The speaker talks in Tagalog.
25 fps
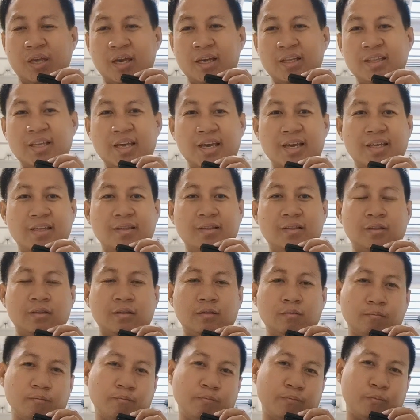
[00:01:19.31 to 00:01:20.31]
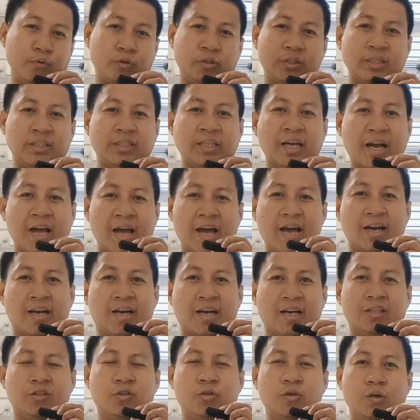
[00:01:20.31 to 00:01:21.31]
and then proceed na
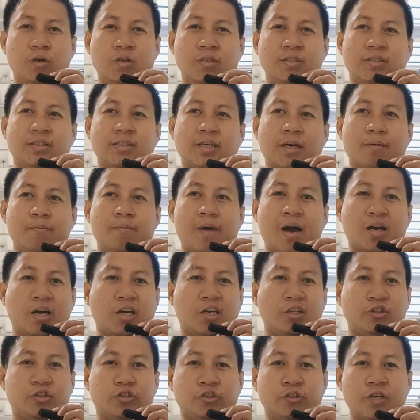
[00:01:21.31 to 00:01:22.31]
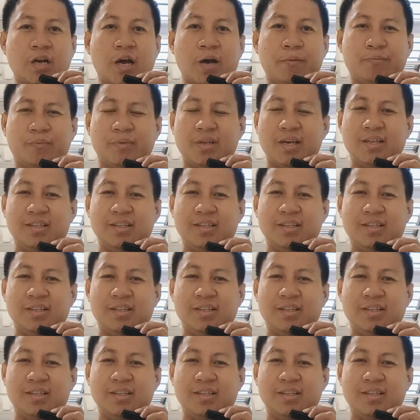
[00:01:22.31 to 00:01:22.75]
kaagad doon sa baggage drop